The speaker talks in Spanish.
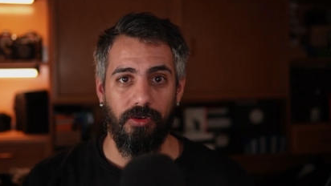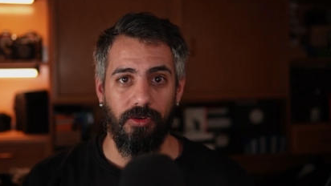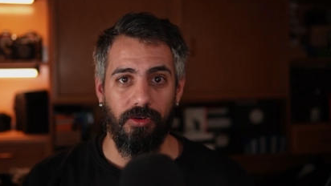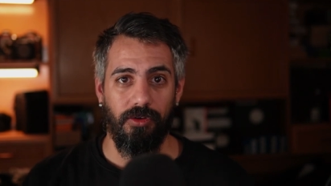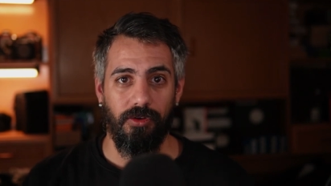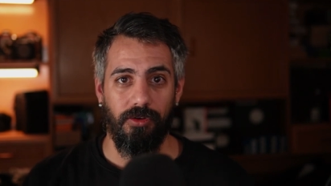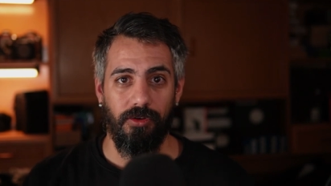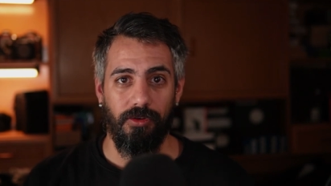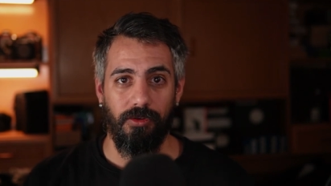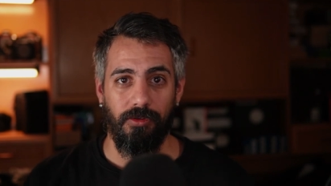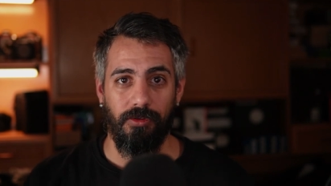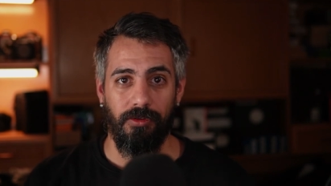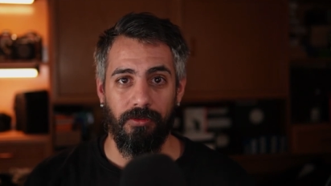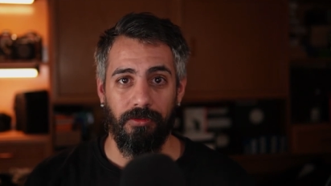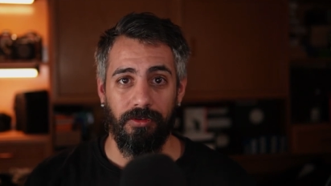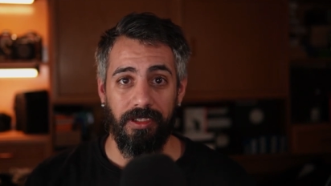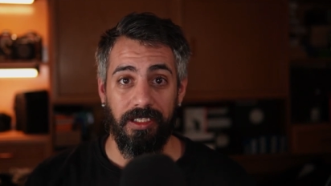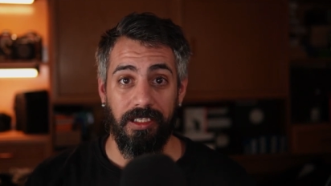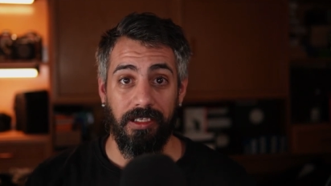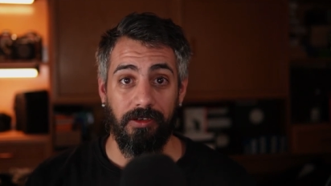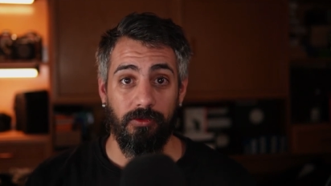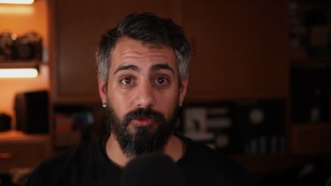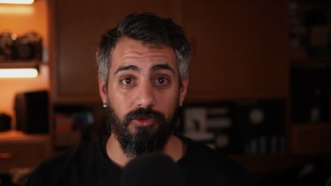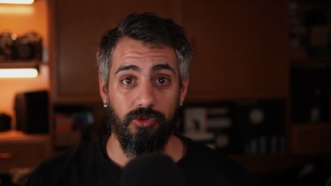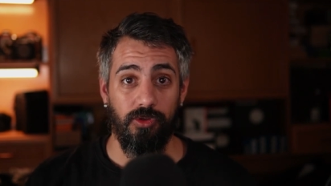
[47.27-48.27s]
o
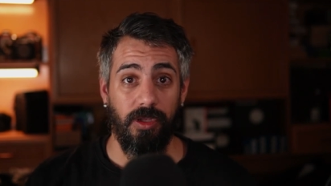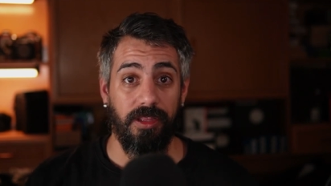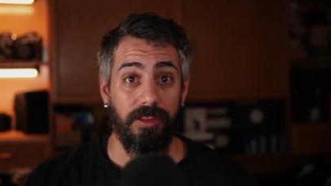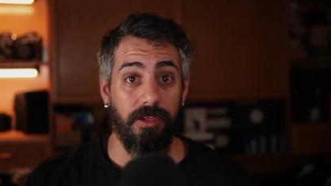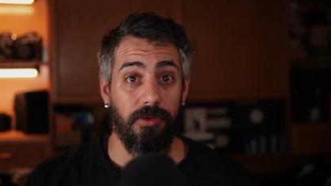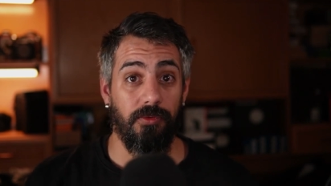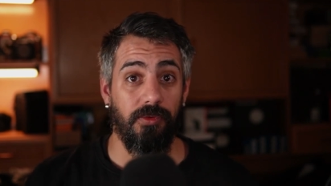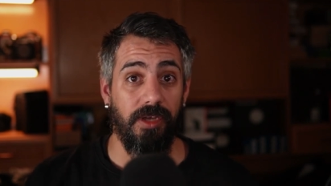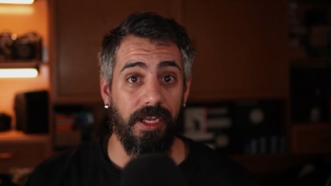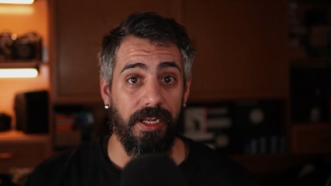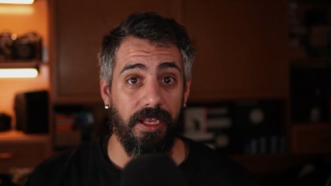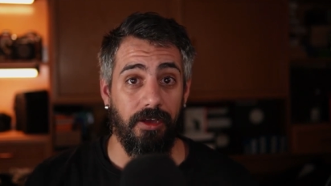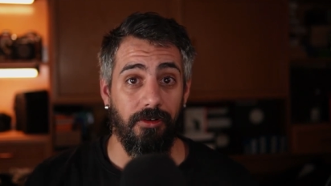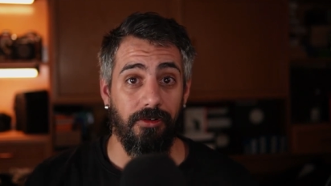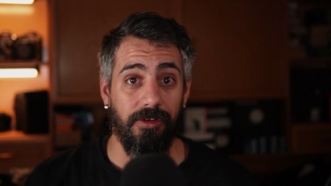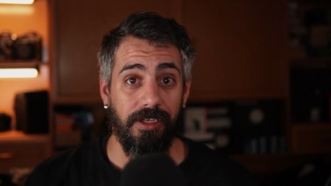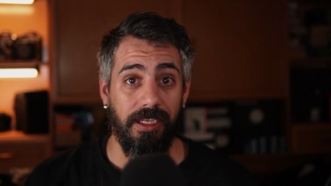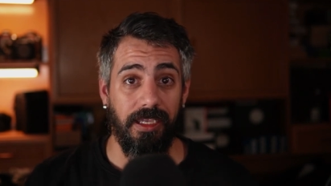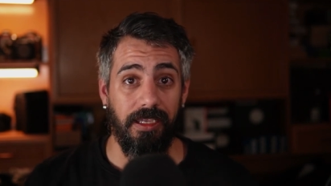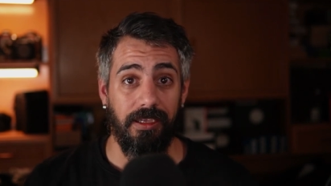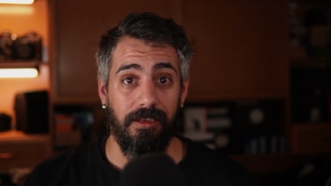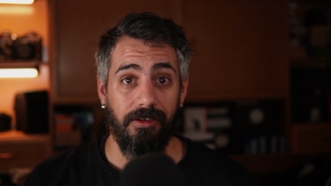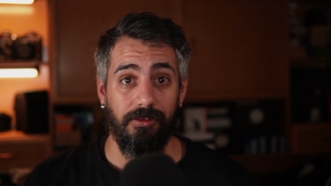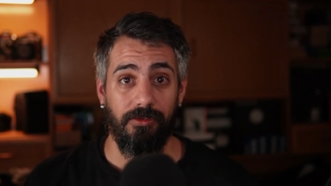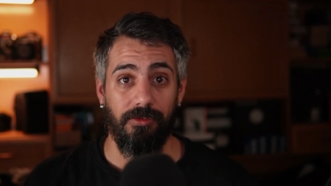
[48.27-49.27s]
incluso hacer un
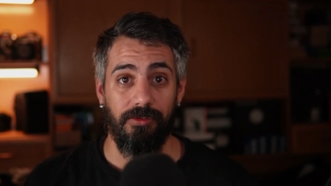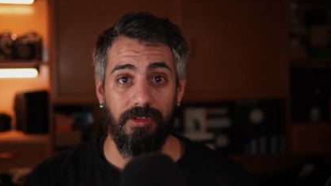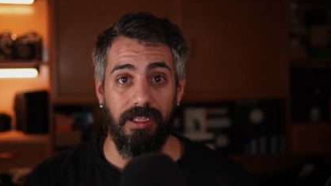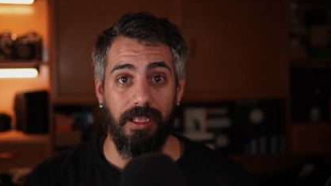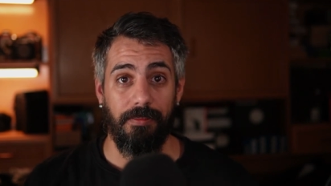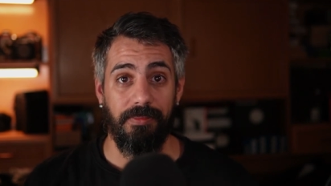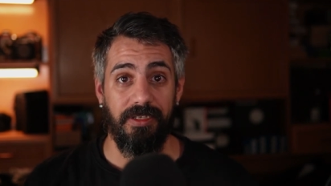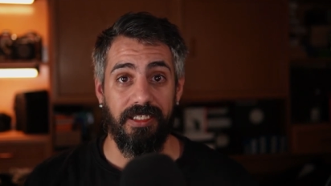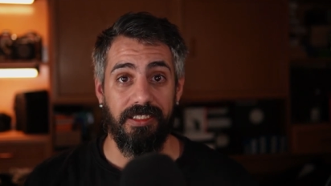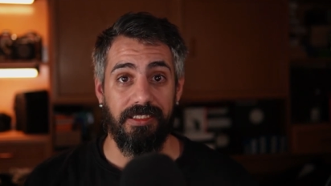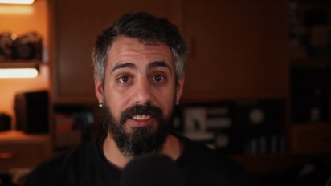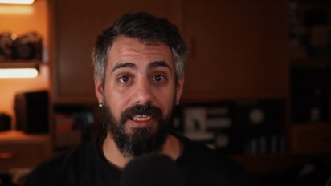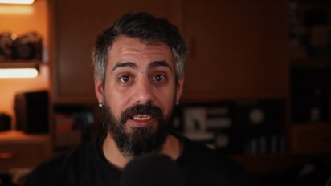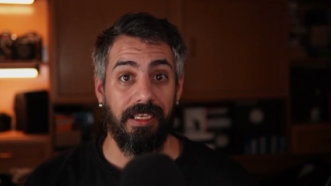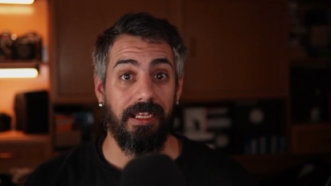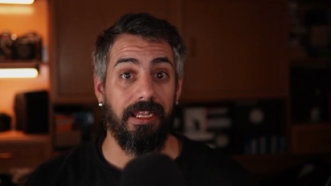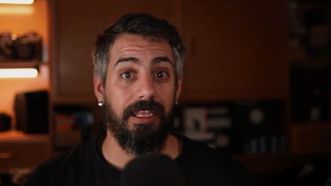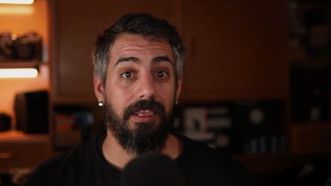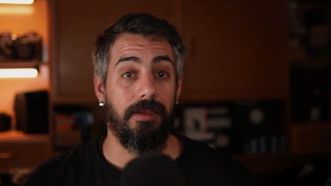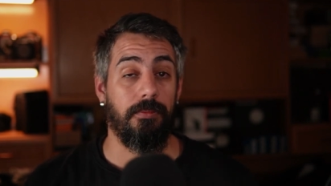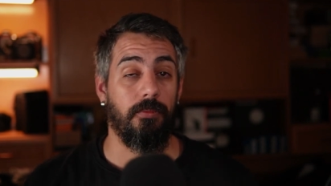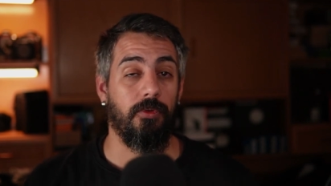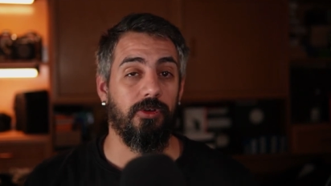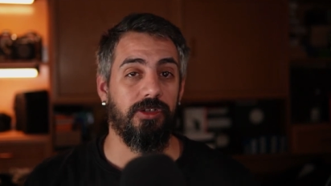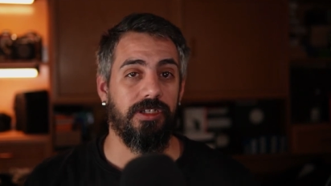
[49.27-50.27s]
karaoke con la pista que
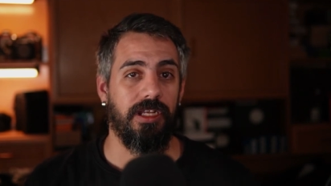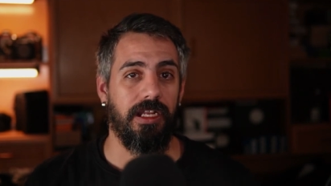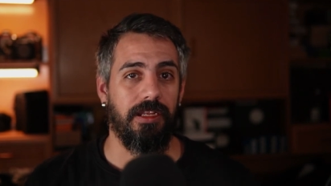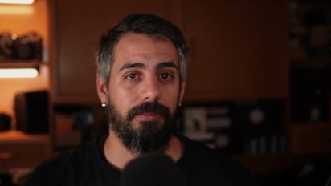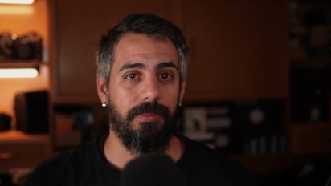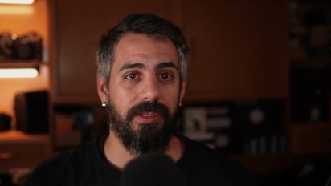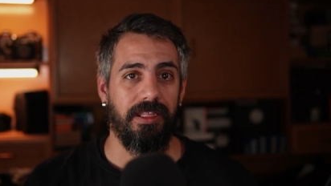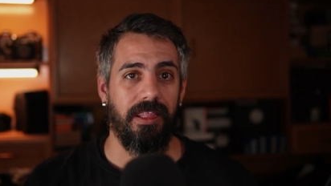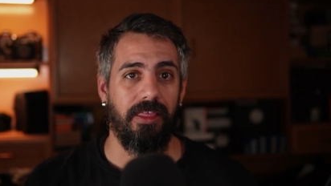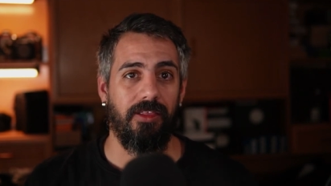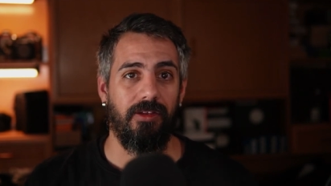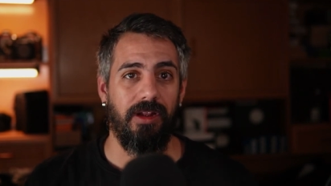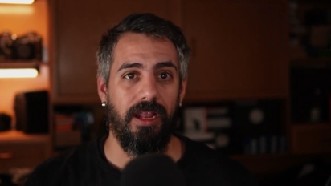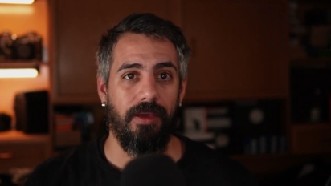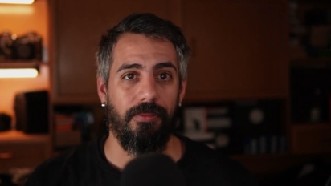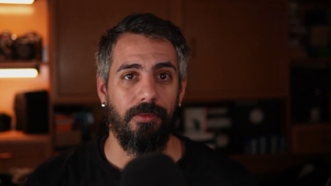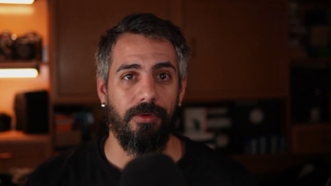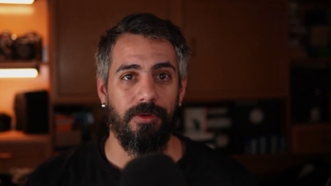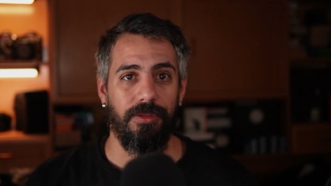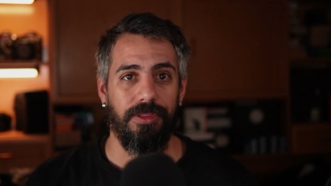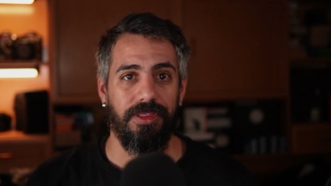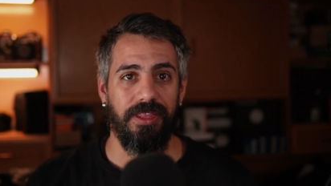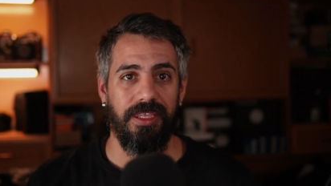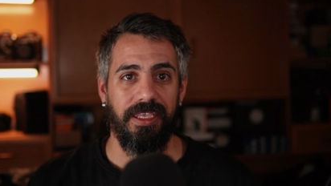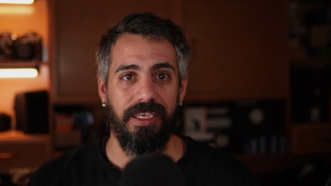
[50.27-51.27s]
le hemos eliminado la
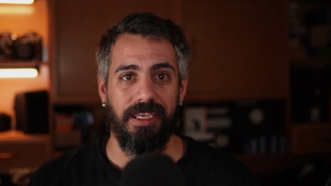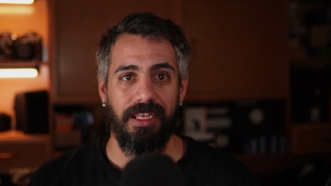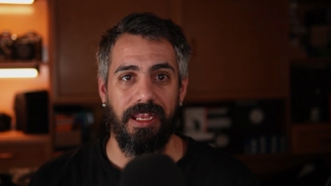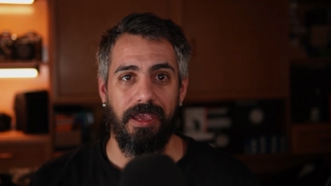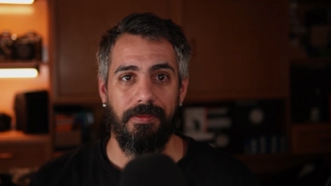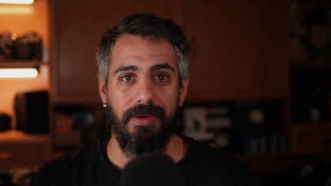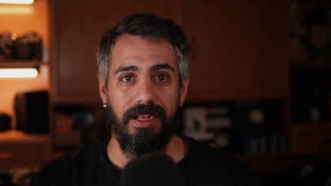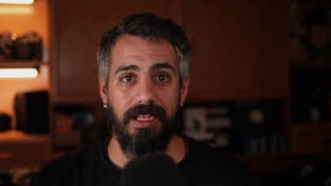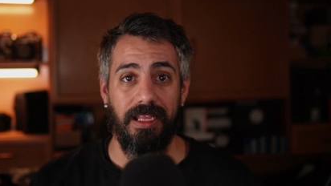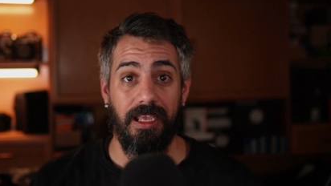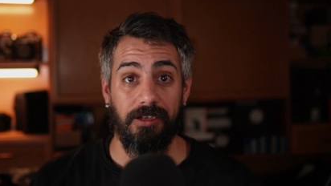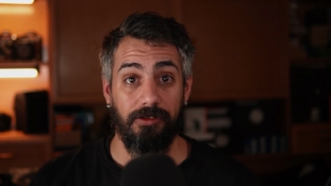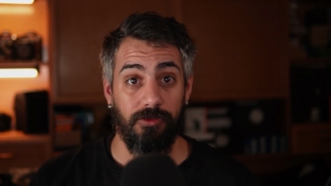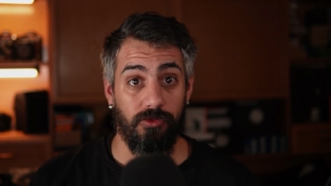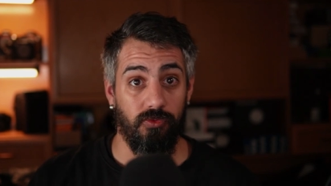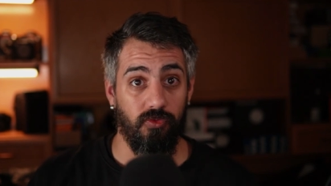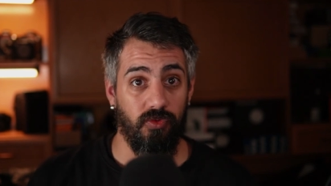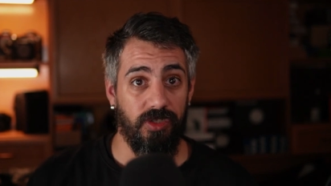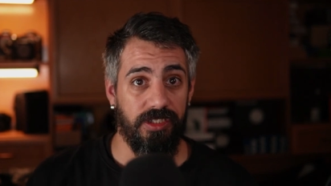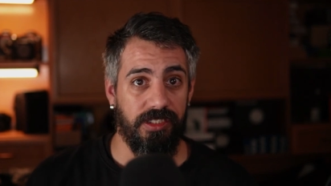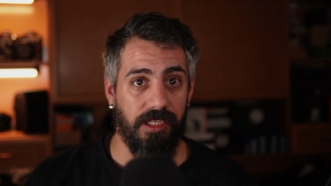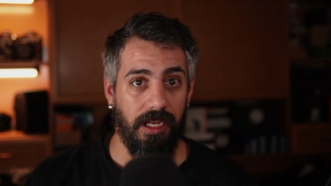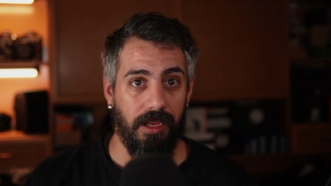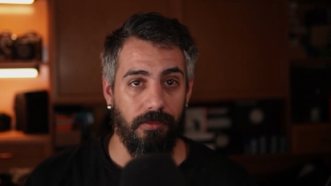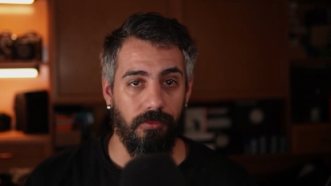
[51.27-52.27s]
voz y grabarla con
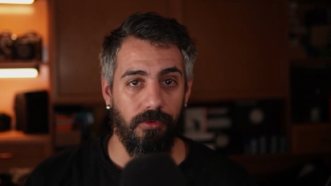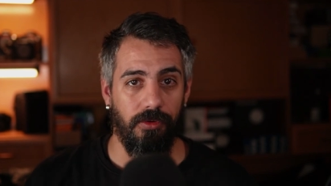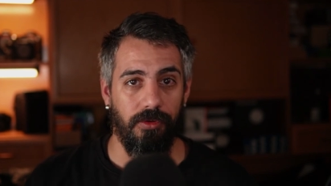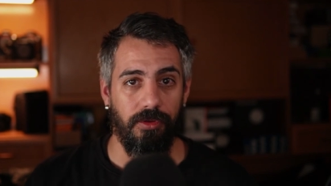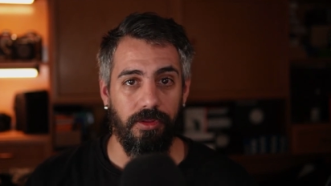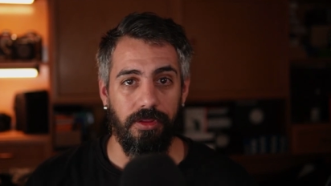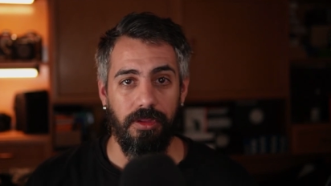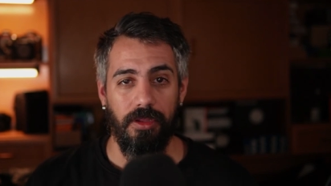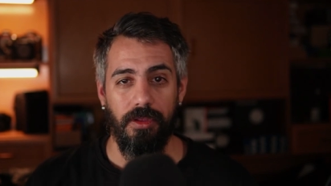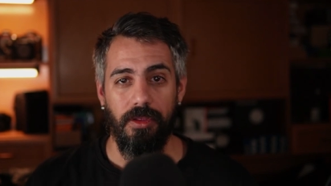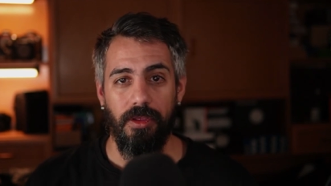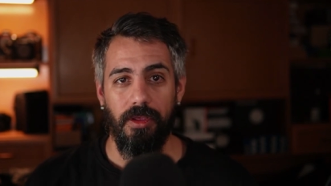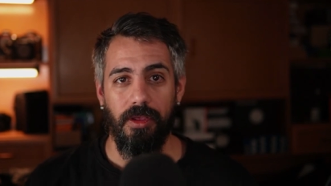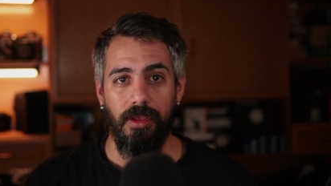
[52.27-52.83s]
nuestra voz